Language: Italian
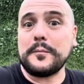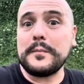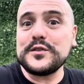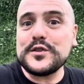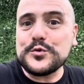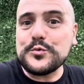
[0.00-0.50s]
Ma
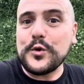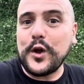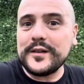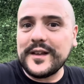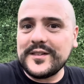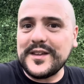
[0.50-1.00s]
Gesù
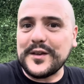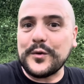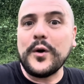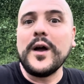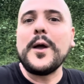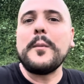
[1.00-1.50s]
loda
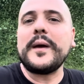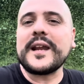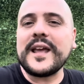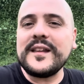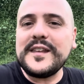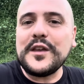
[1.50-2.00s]
Dio
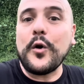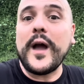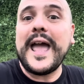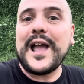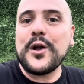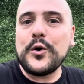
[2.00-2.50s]
perché Dio
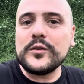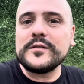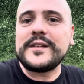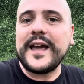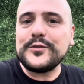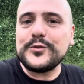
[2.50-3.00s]
è
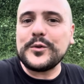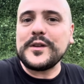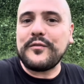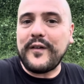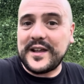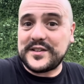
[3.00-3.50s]
contento di
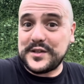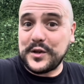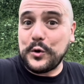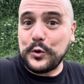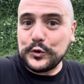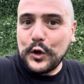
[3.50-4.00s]
farsi
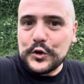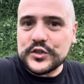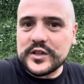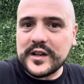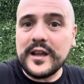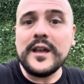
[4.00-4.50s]

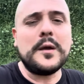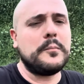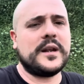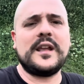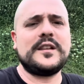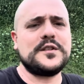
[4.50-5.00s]
conoscere
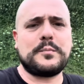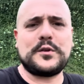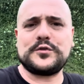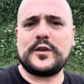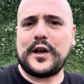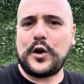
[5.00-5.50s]
perché è
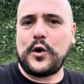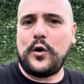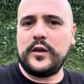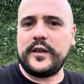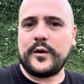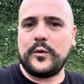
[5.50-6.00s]
disposto ad
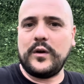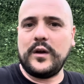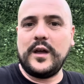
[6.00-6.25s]
accoglierlo.